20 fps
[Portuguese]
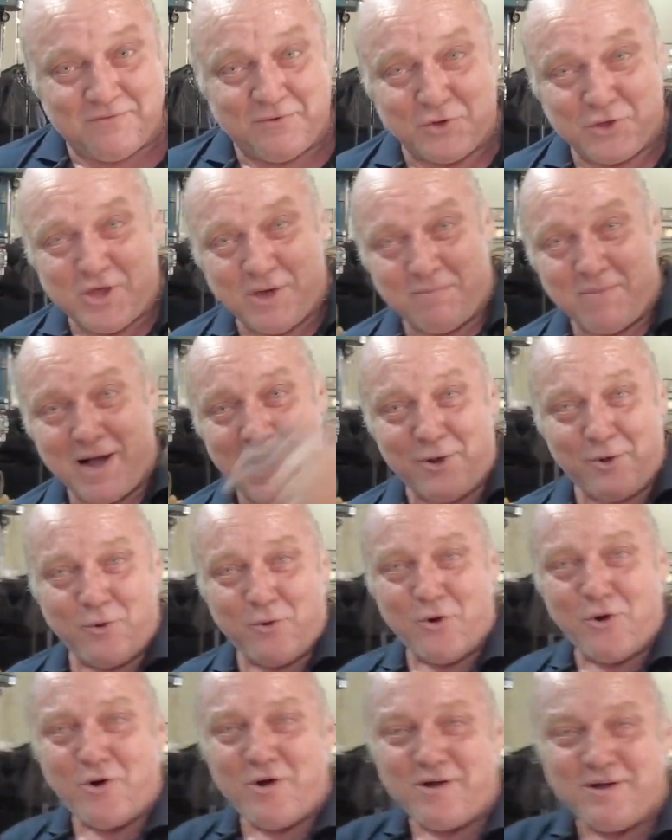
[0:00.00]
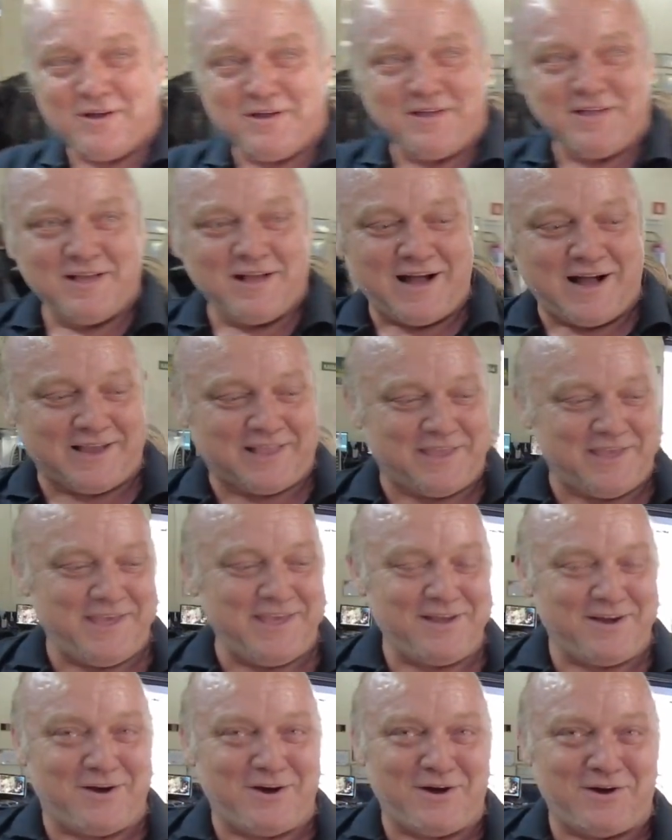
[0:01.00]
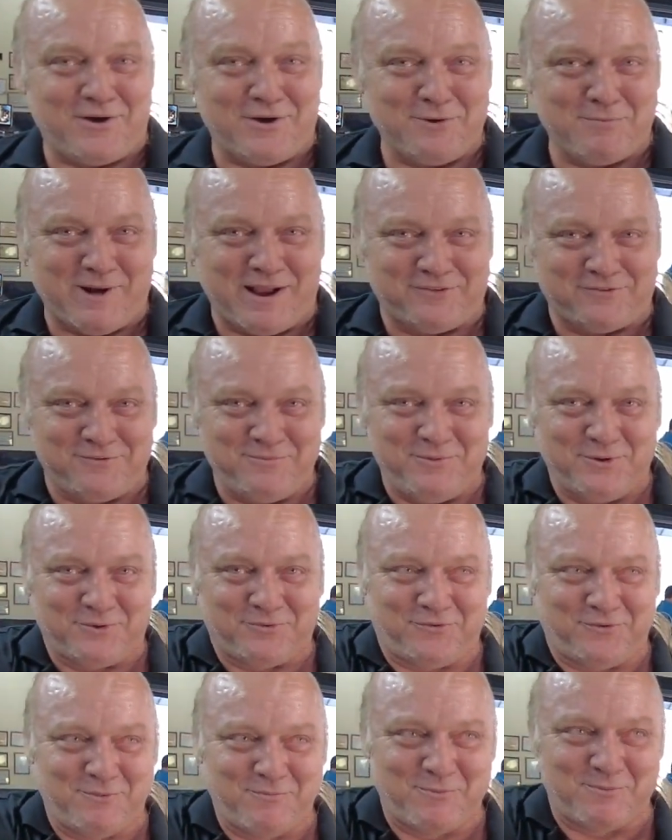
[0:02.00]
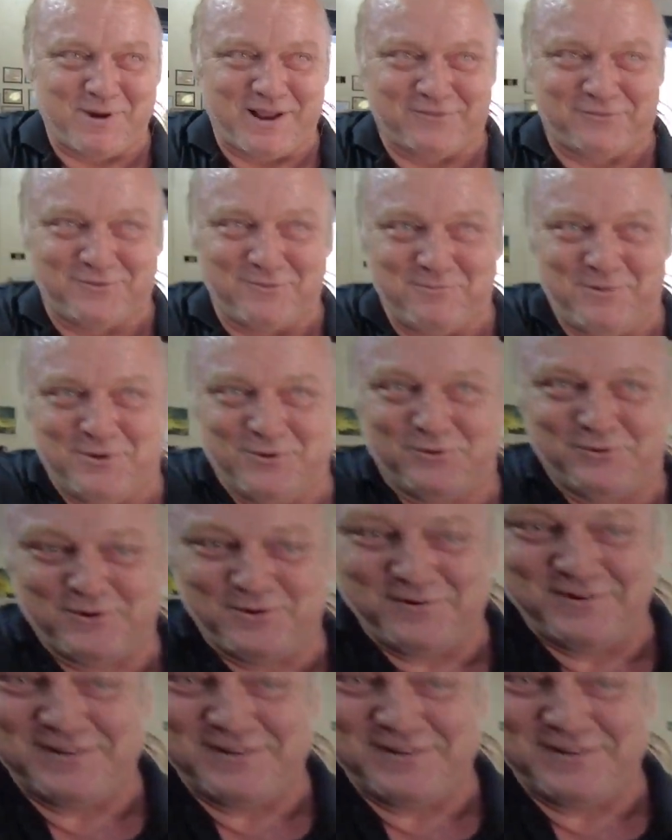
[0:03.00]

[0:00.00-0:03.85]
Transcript: vou chamá-lo aqui, ó, olha o braço do Milton, filma o braço do Milton.